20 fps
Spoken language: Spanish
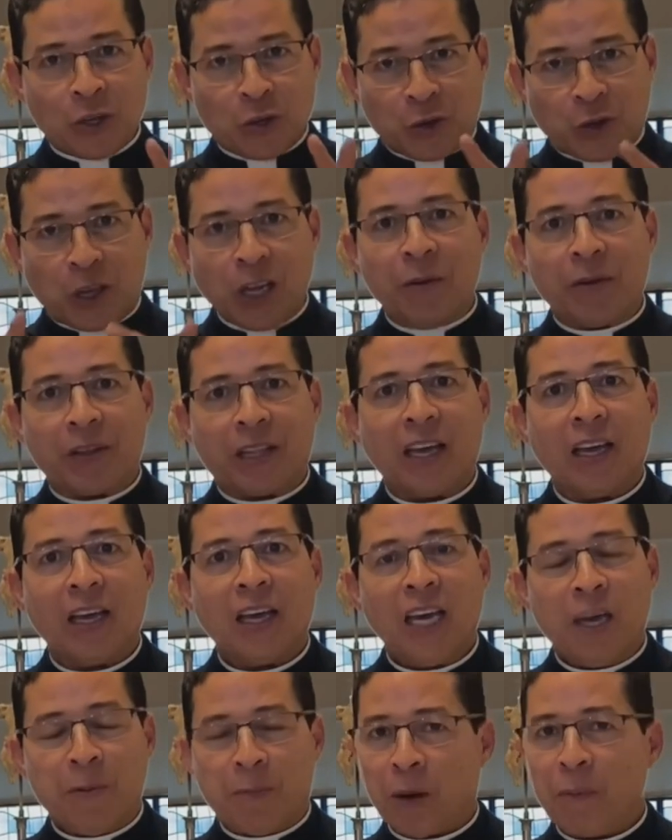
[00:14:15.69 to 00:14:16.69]
Suscríbete
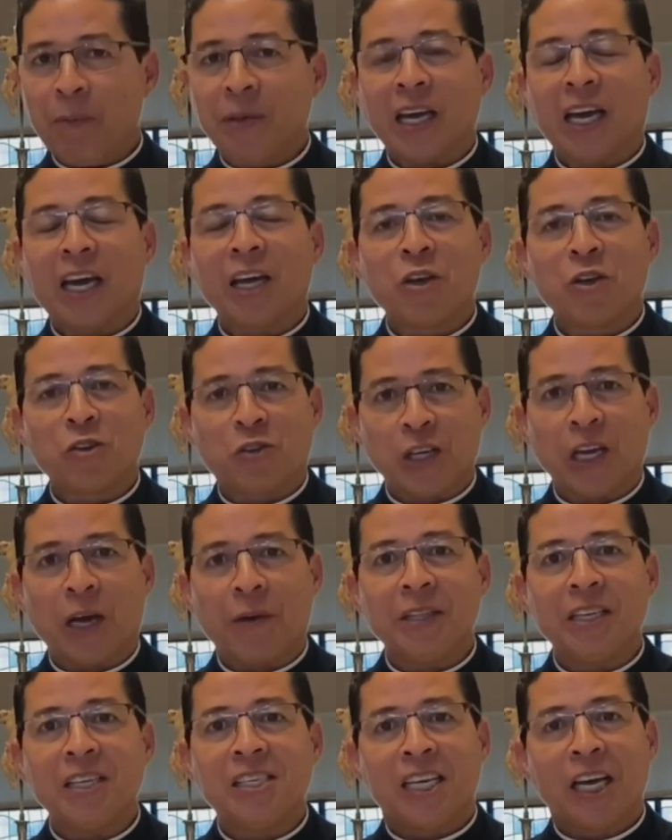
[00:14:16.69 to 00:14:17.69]
y permite que Dios siga
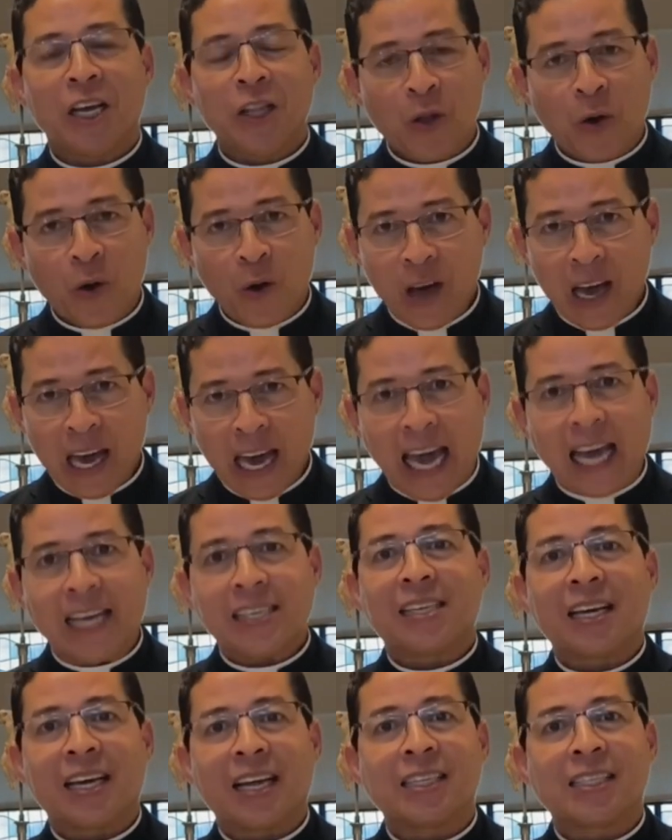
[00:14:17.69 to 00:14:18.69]
bendiciendo
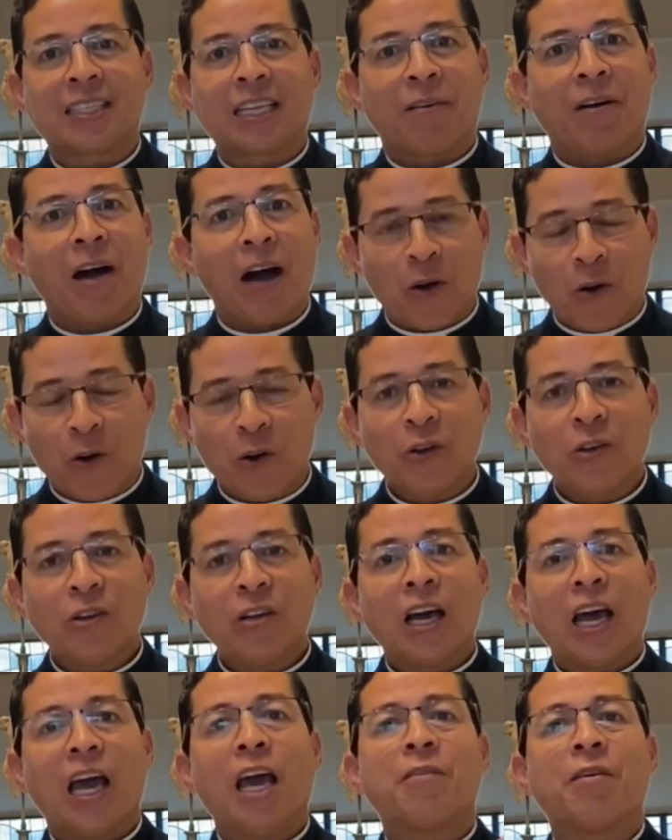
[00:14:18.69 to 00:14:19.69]
este gran trabajo
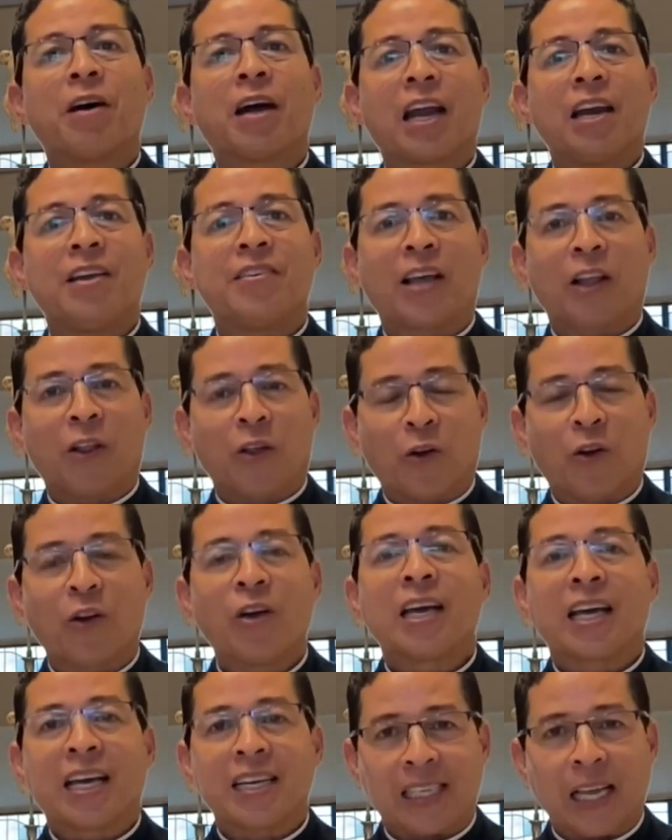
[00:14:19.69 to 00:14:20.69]
evangelizador
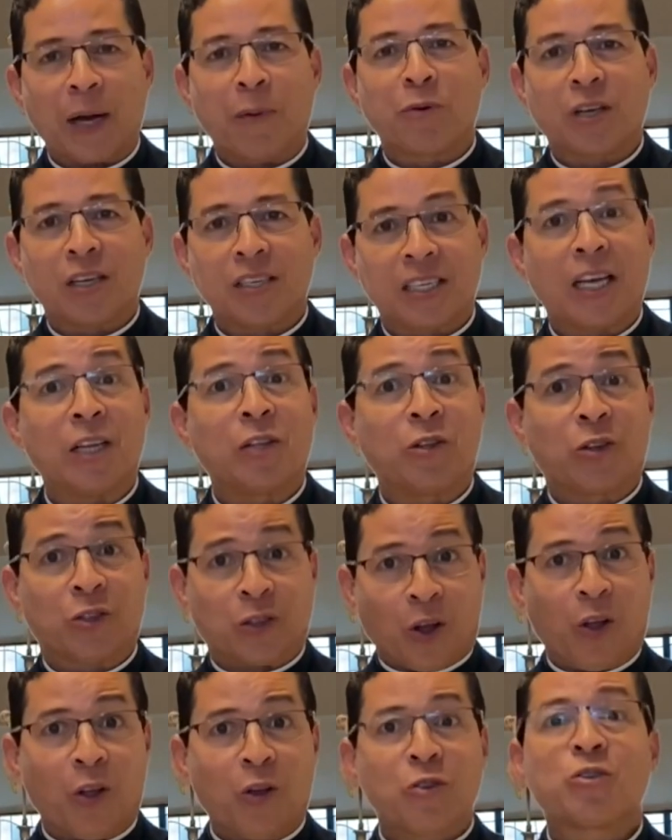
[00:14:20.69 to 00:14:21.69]
que estamos haciendo
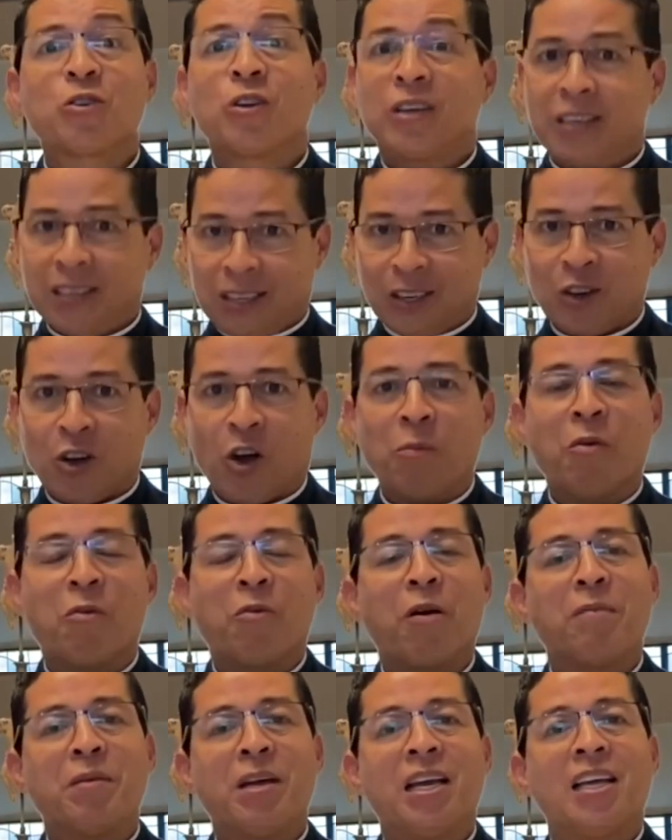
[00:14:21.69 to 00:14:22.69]
todos como
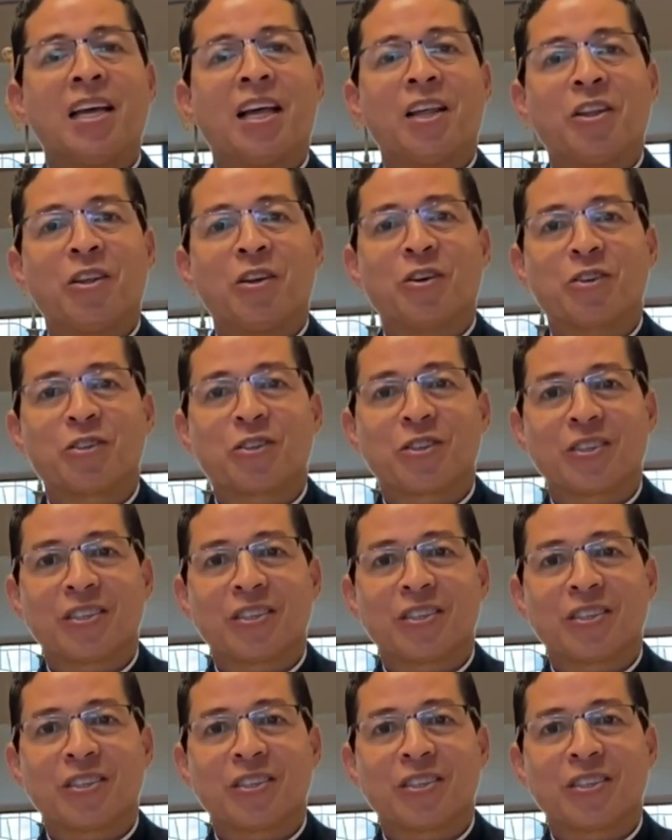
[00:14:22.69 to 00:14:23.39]
familia de Dios.